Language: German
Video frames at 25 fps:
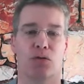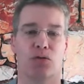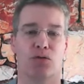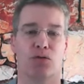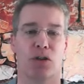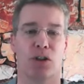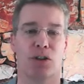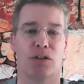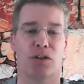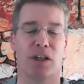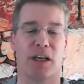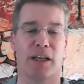
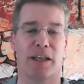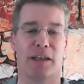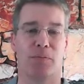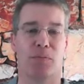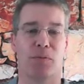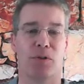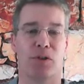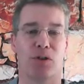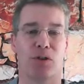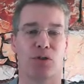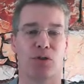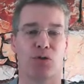Das ergibt
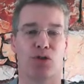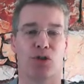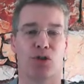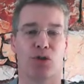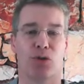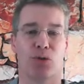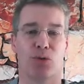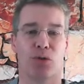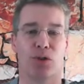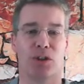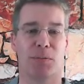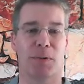natürlich die
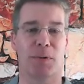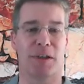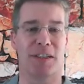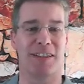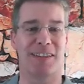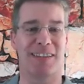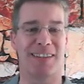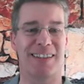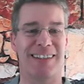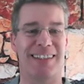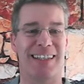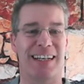größte
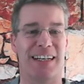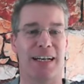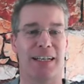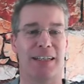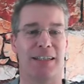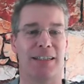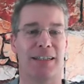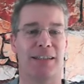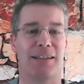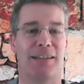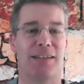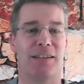Matisse. Hier kann
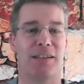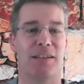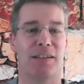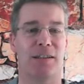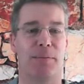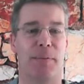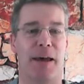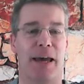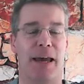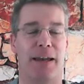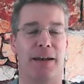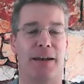ich jetzt nichts
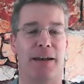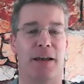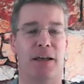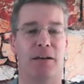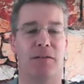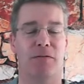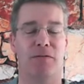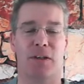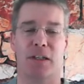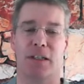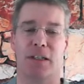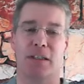mehr
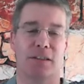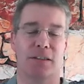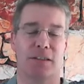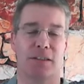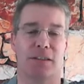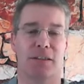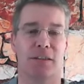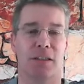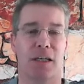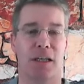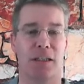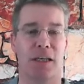ändern, weil das
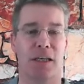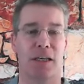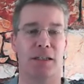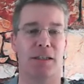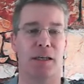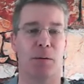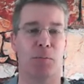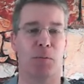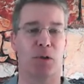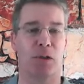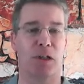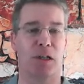ist ja in der
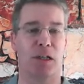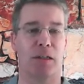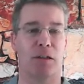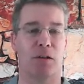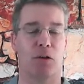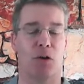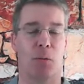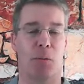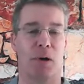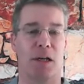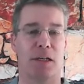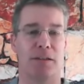
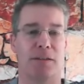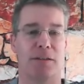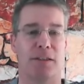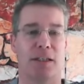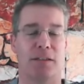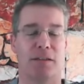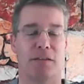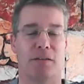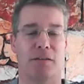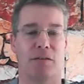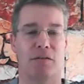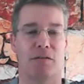
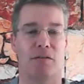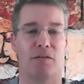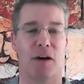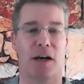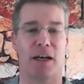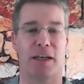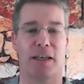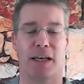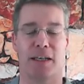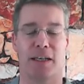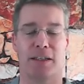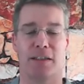denormalisierten
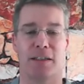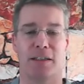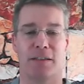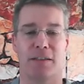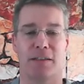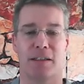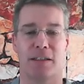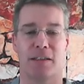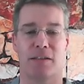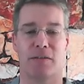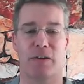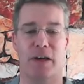Variante ist
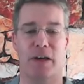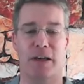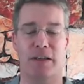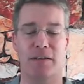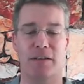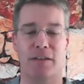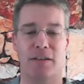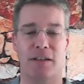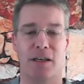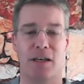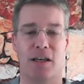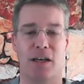das
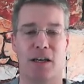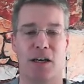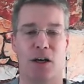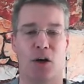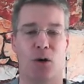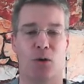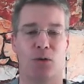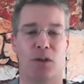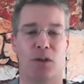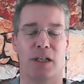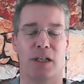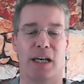fest.
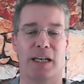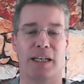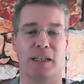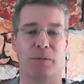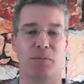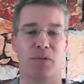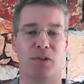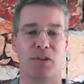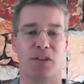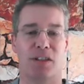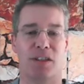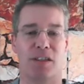Und
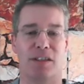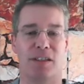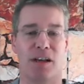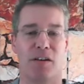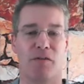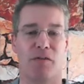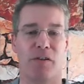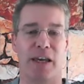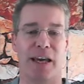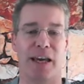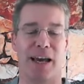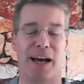ergibt sich
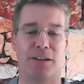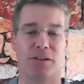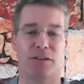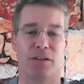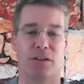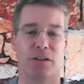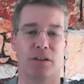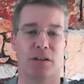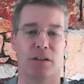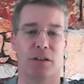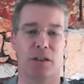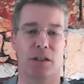dieser
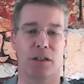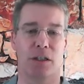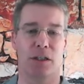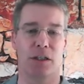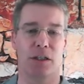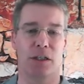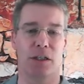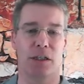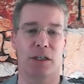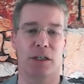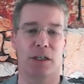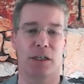Wert.
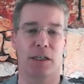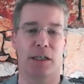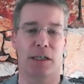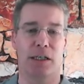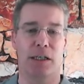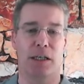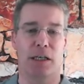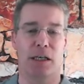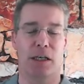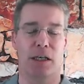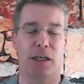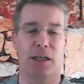
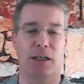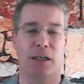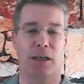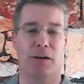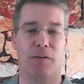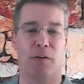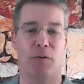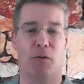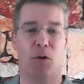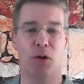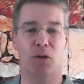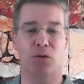Ja,
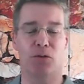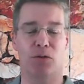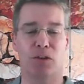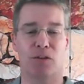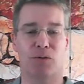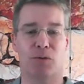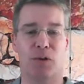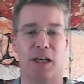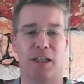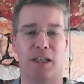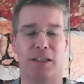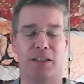wir wollen uns
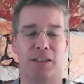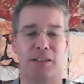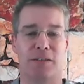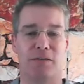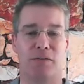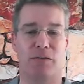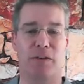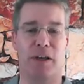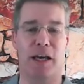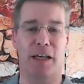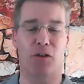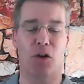vielleicht
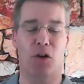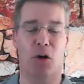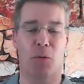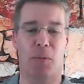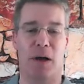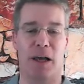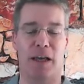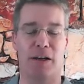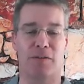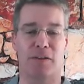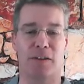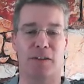diesen Wert
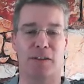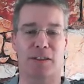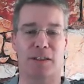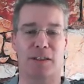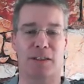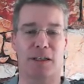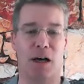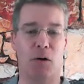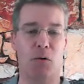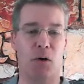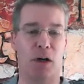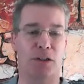nochmal etwas
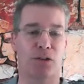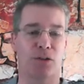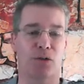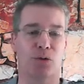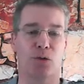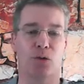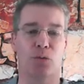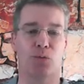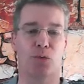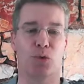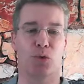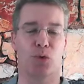genauer zu
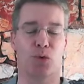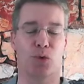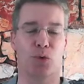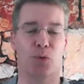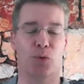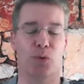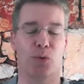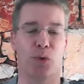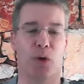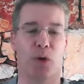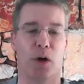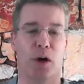Gemüte
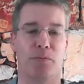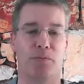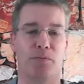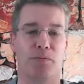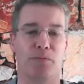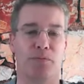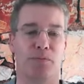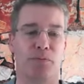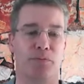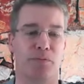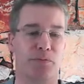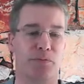führen.